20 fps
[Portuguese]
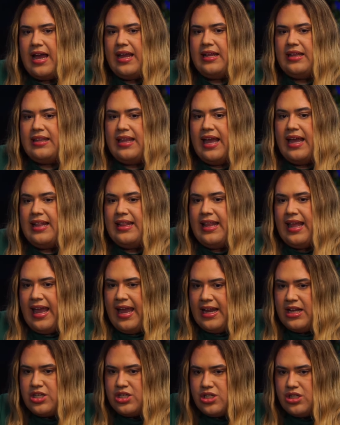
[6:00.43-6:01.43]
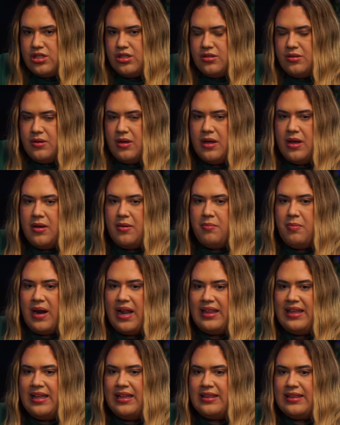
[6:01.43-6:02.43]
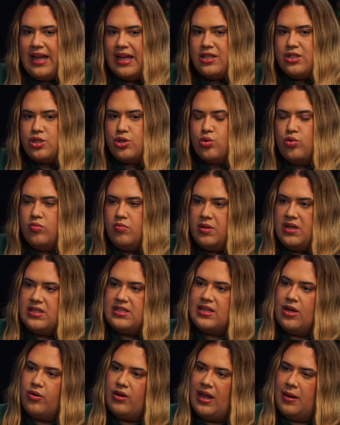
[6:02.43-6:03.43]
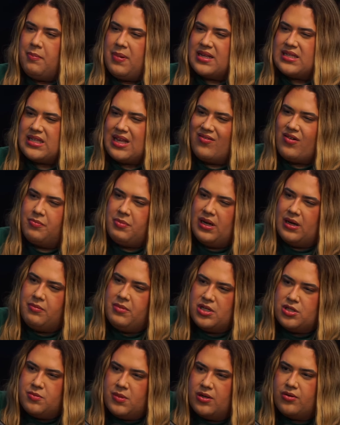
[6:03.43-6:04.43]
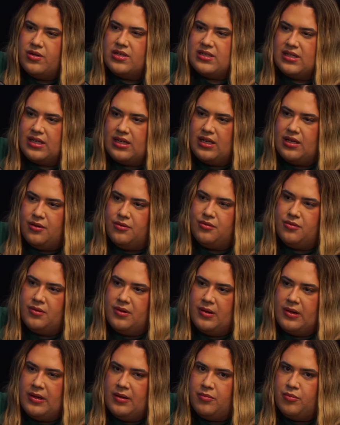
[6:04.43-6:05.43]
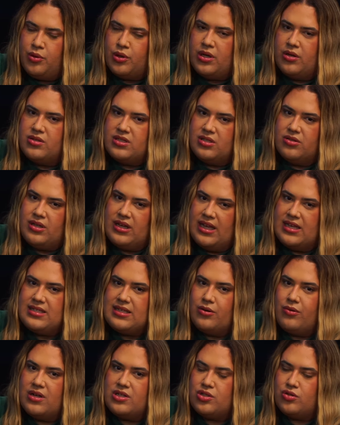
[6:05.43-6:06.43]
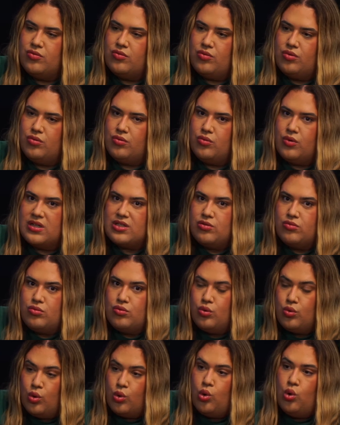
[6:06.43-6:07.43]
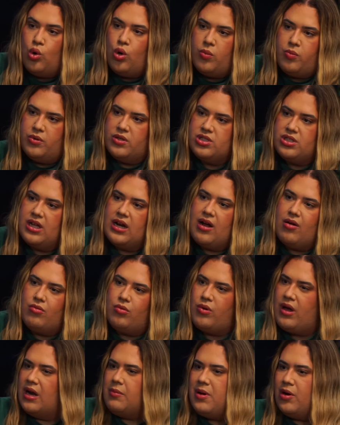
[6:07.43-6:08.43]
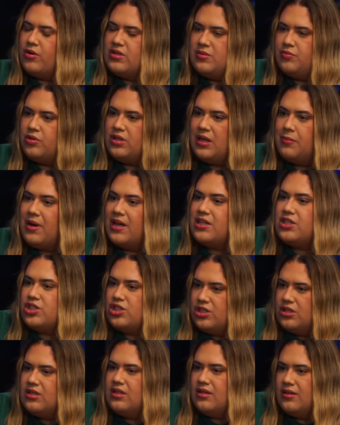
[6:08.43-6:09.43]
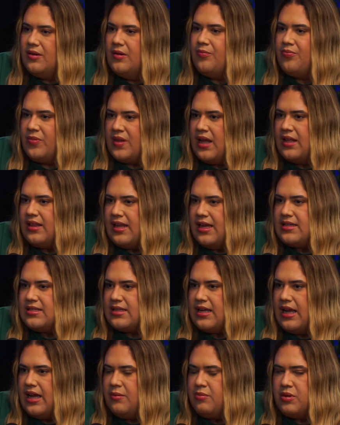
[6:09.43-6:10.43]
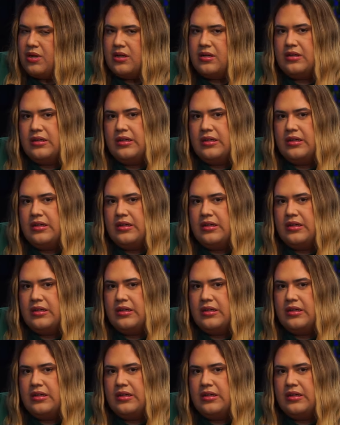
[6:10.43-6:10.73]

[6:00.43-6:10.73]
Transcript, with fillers: internet para tentar descobrir se alguém passava pela mesma coisa que eu. Porque eu sinto que esse era um assunto, o assunto do corpo em geral não era uma coisa muito debatida até essa época.